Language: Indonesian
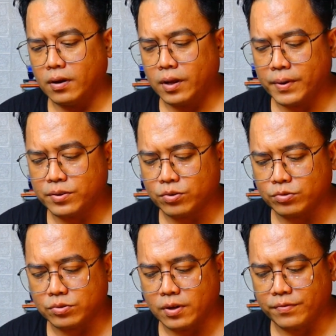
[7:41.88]
5
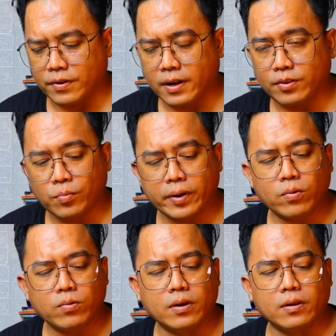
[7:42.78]
cerut dari Vanilla
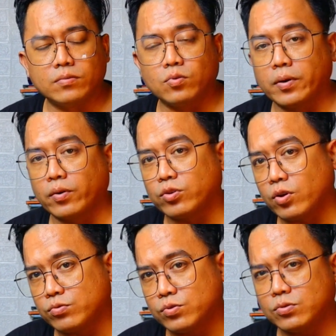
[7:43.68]
Tobacco dan Tobacco
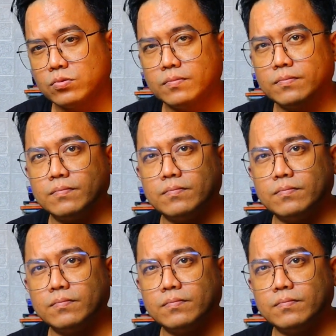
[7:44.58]
Touch.